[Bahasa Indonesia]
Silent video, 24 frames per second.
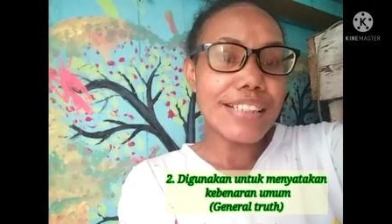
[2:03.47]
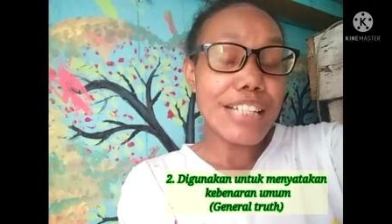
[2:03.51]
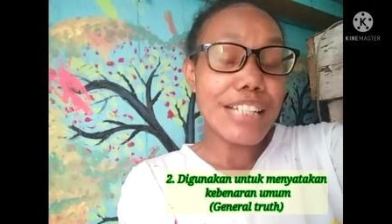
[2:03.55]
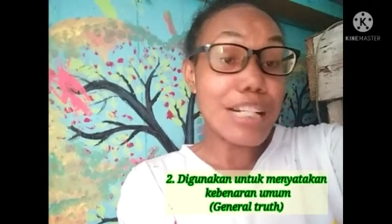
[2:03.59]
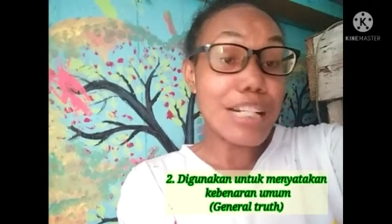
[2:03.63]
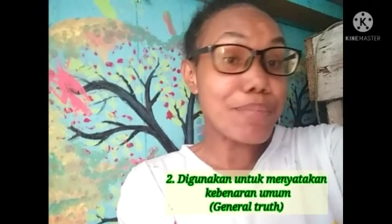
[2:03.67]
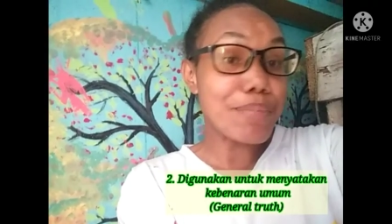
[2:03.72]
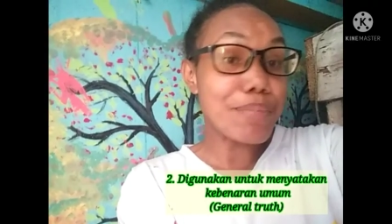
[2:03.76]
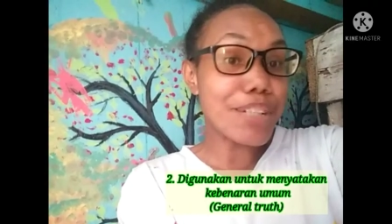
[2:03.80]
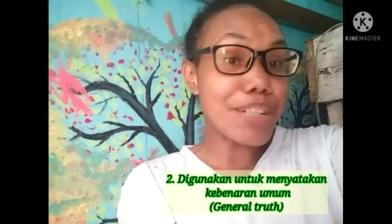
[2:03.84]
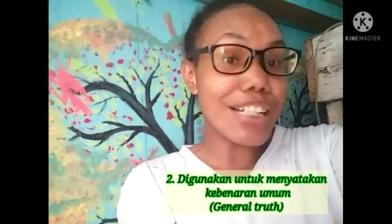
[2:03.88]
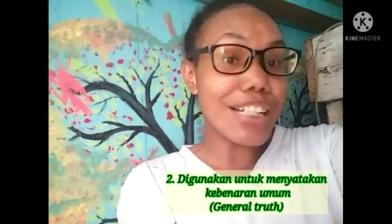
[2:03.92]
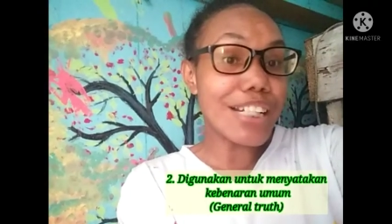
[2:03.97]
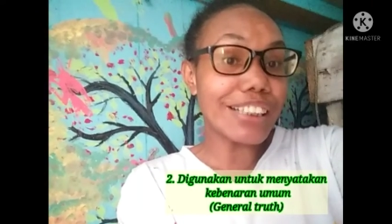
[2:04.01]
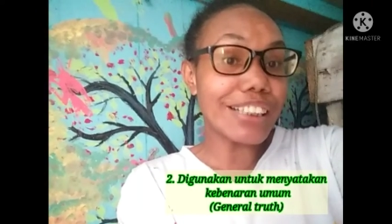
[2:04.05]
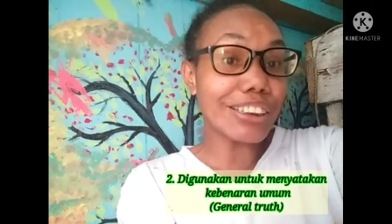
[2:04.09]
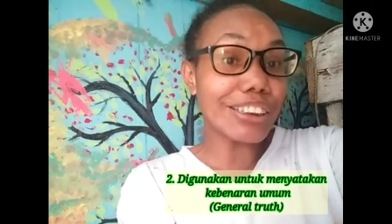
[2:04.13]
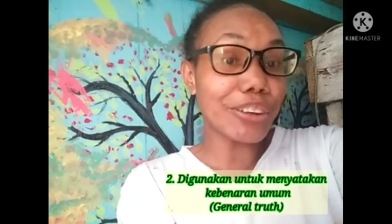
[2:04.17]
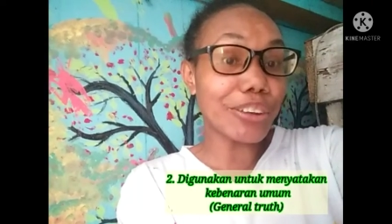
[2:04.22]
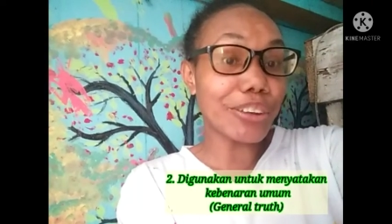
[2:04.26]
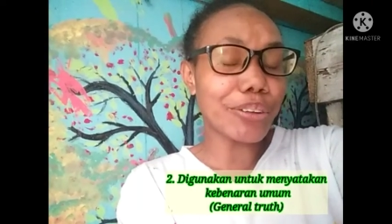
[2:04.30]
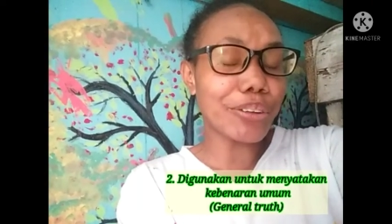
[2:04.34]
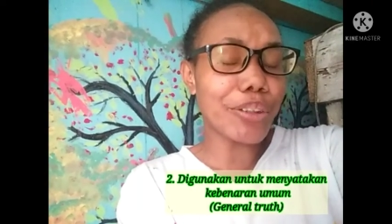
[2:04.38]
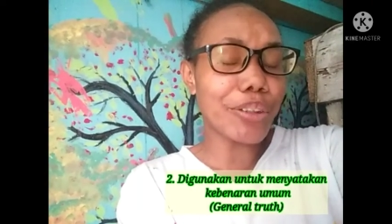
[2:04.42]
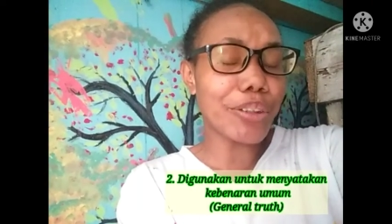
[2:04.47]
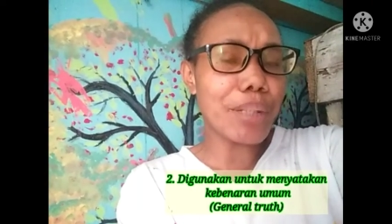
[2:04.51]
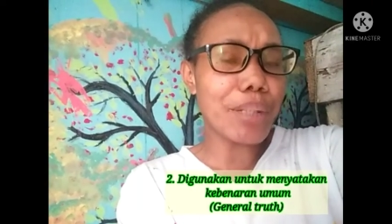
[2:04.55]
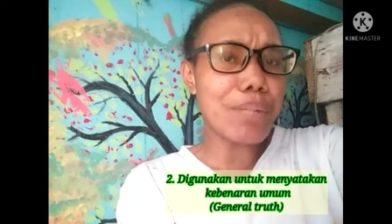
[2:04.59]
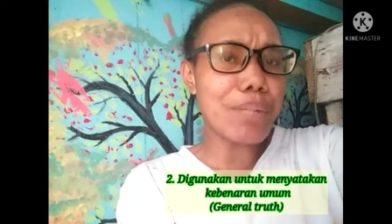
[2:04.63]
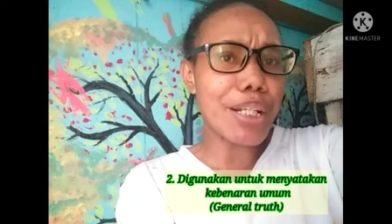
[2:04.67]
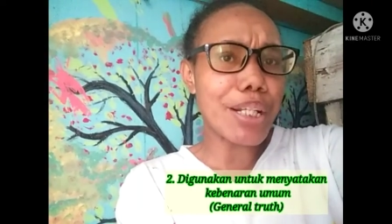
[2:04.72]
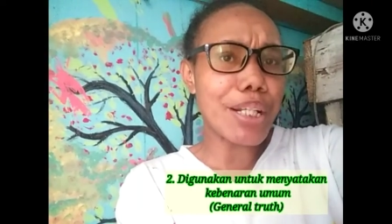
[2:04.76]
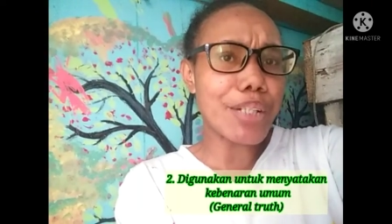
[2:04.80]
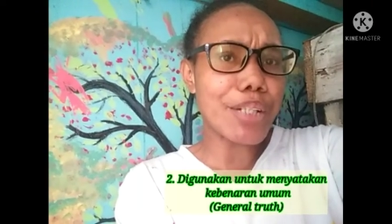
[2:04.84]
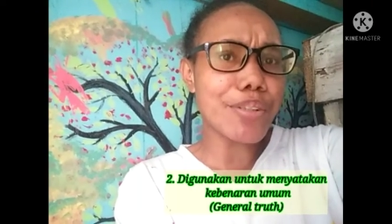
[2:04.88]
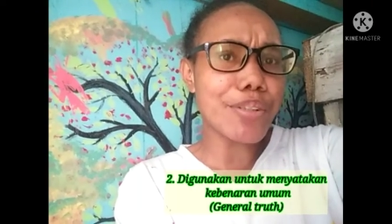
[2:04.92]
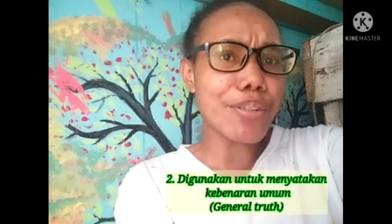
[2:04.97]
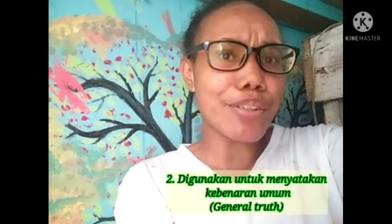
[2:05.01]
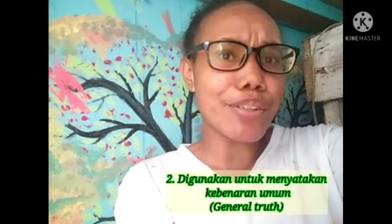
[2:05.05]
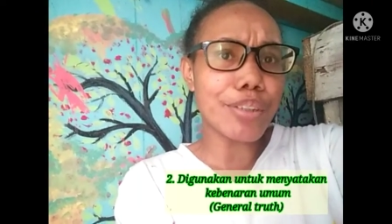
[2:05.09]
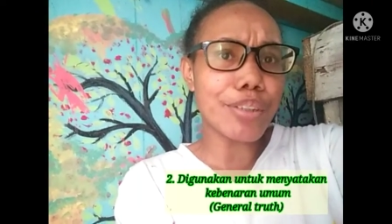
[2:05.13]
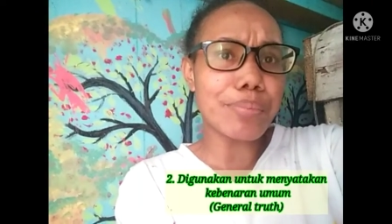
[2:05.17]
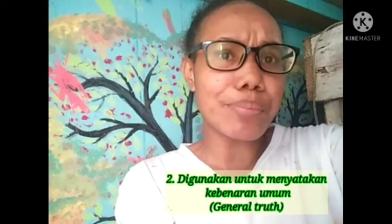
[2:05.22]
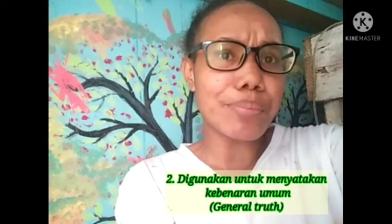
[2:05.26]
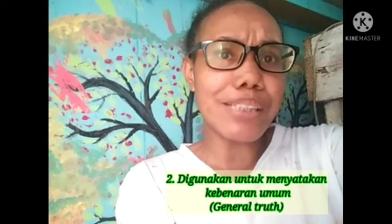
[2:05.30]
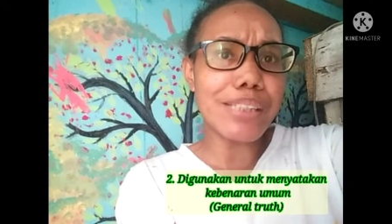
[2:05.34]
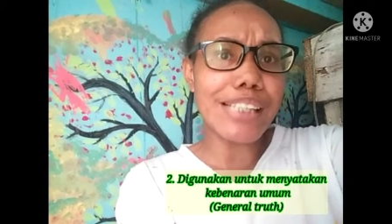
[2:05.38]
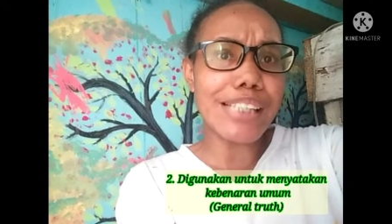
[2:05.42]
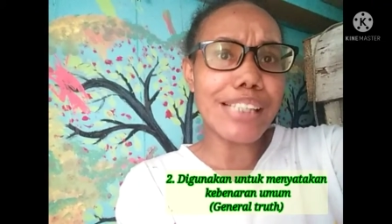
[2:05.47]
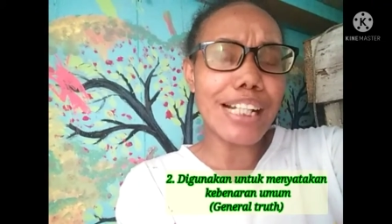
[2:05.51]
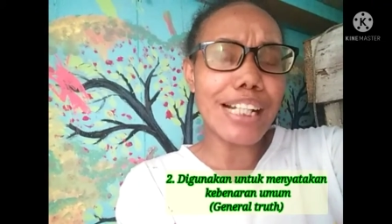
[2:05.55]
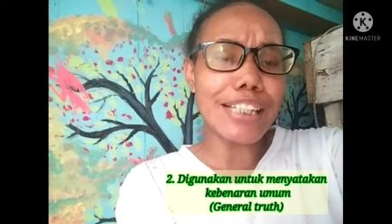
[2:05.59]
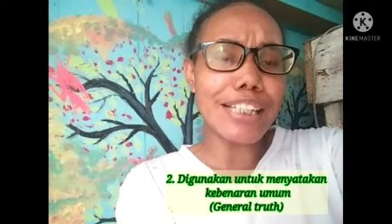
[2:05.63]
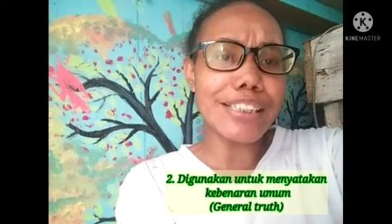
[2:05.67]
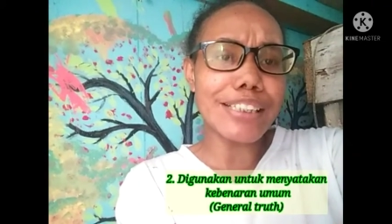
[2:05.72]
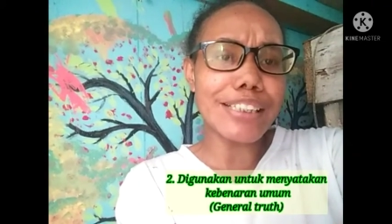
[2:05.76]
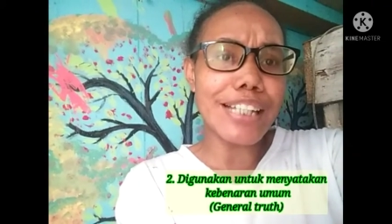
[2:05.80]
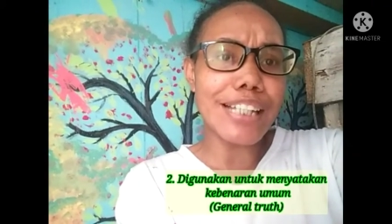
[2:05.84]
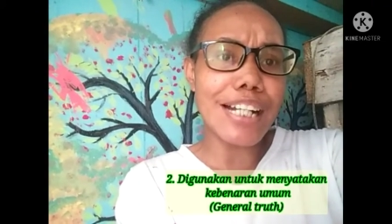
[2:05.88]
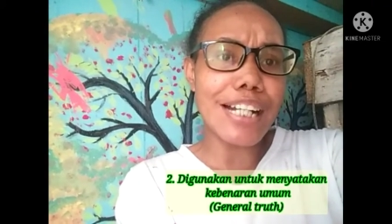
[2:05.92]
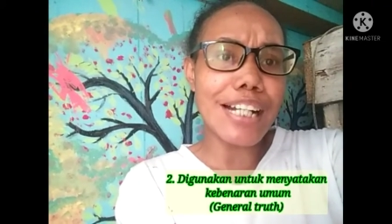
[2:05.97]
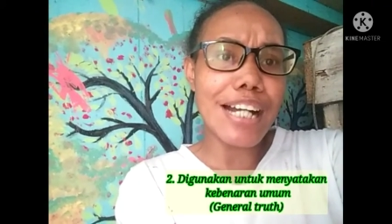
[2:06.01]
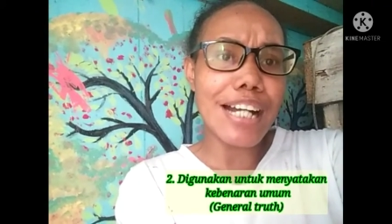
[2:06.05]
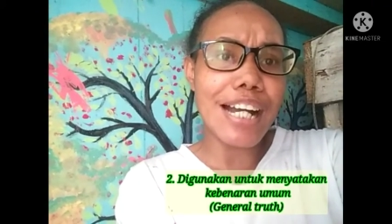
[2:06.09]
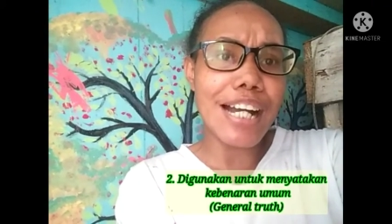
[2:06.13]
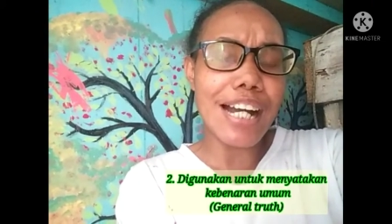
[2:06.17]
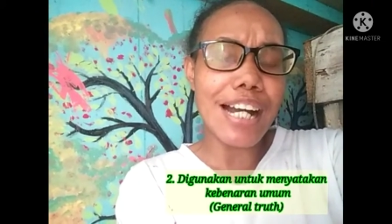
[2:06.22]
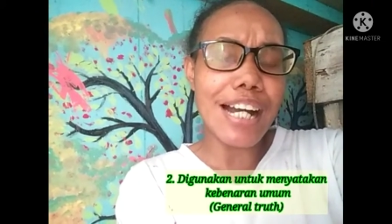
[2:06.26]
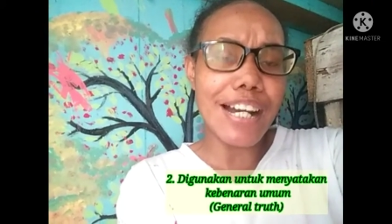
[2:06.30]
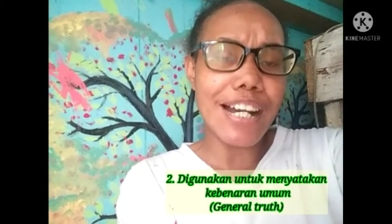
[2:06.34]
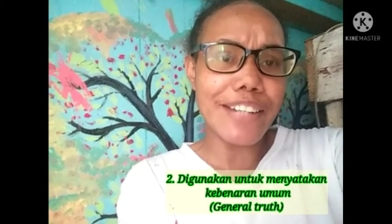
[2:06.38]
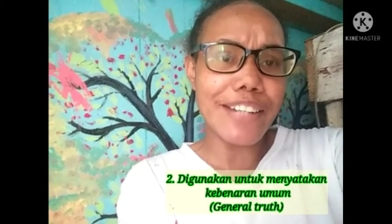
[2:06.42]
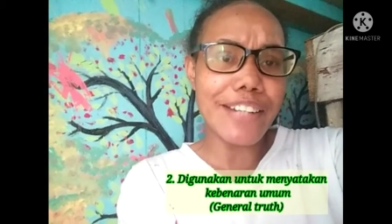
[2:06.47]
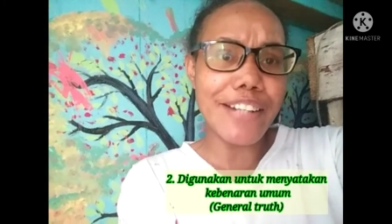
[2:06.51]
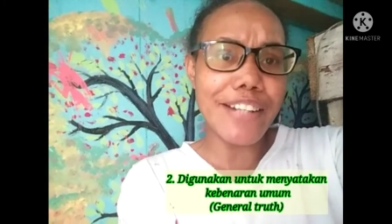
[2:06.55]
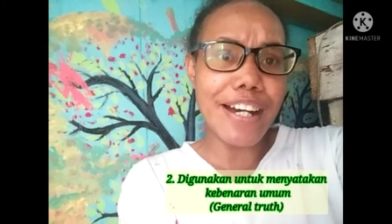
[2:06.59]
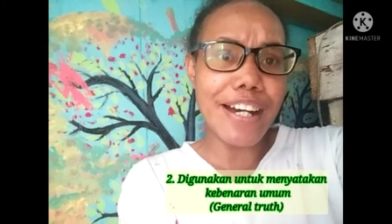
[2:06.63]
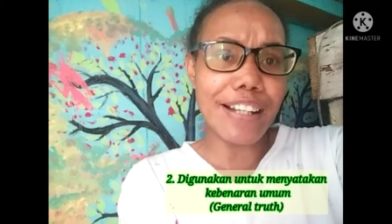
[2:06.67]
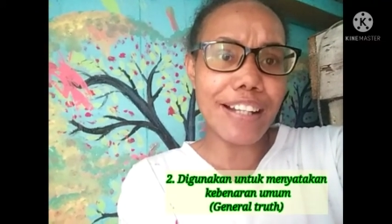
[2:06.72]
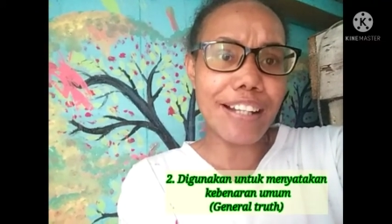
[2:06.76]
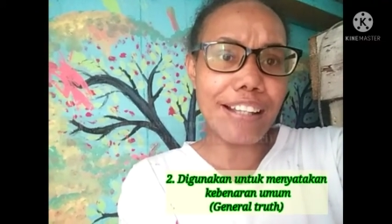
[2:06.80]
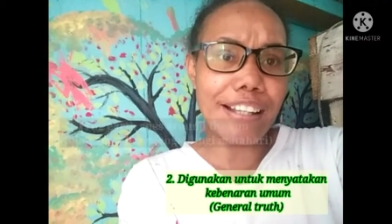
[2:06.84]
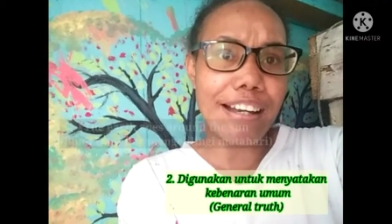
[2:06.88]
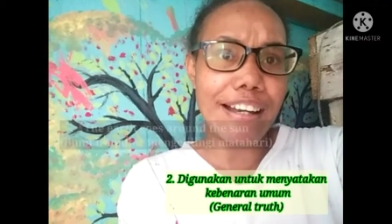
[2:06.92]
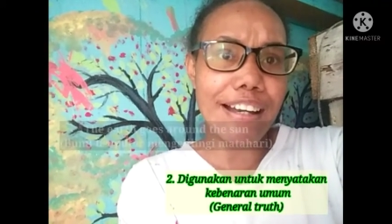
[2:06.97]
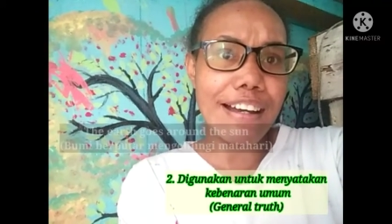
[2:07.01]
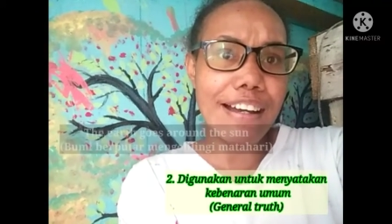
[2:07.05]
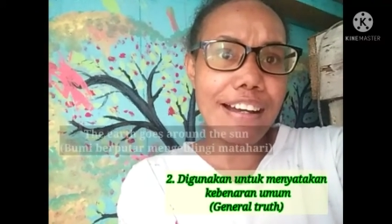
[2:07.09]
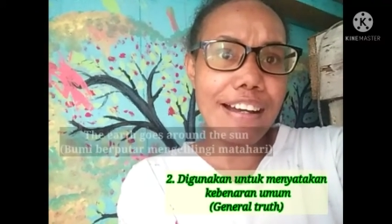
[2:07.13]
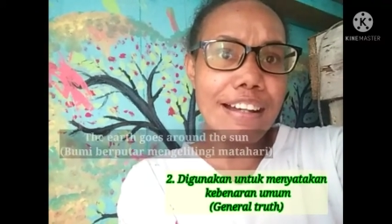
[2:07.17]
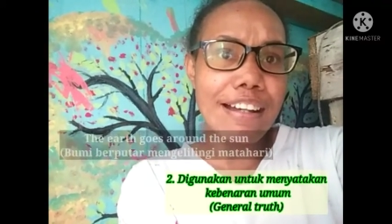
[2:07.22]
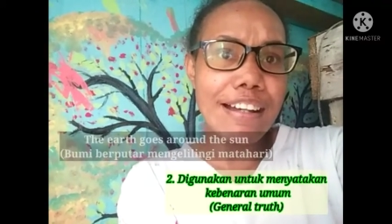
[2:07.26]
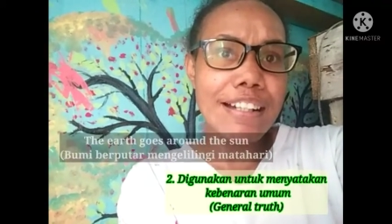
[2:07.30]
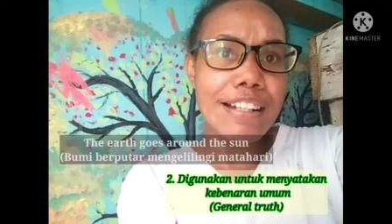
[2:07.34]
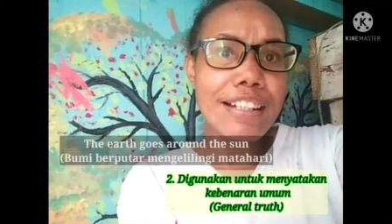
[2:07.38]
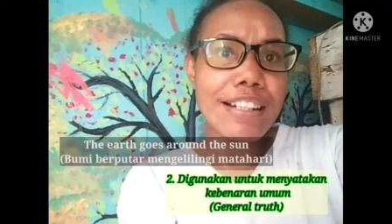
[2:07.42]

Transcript: Kemudian contoh yang berikut, misalnya adalah